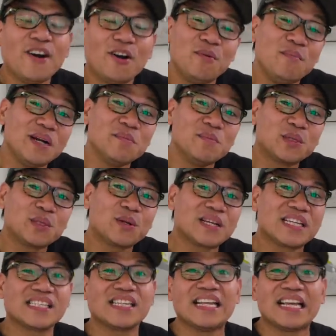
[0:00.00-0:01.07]
ako magmotor
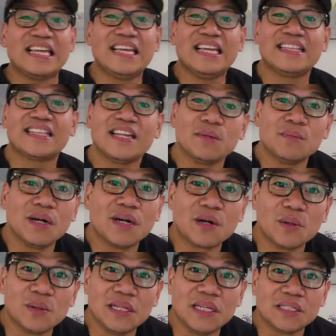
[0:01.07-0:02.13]
kasi nakikita ng mga
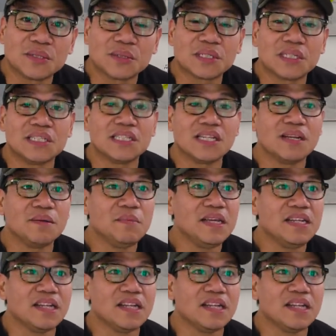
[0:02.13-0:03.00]
colleagues ko sa GMA